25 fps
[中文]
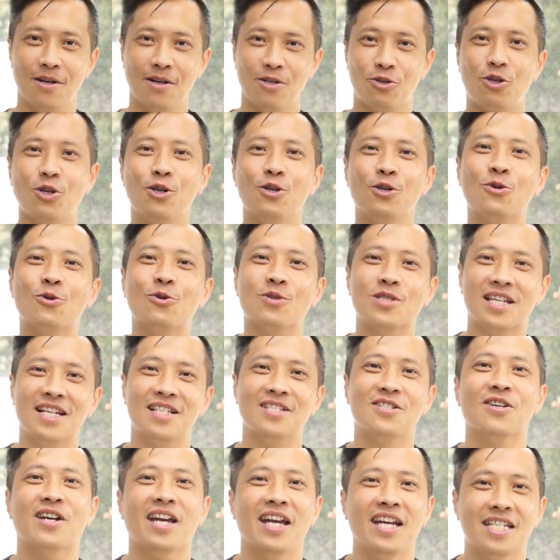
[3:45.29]
去过的
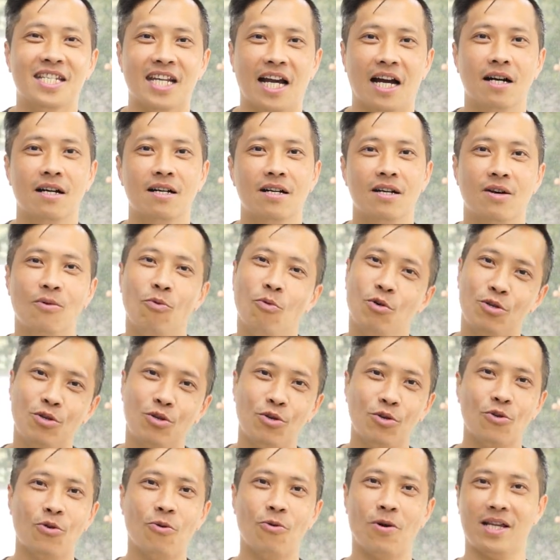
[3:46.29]
人就可以讲，我
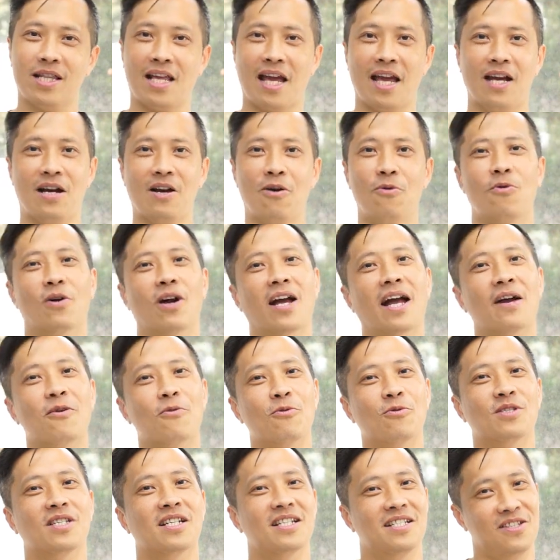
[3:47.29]
去过外太空，我看
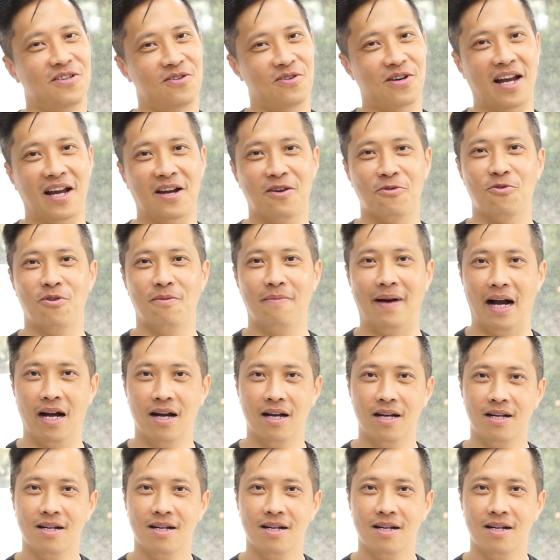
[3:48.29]
过这个，你有看过吗？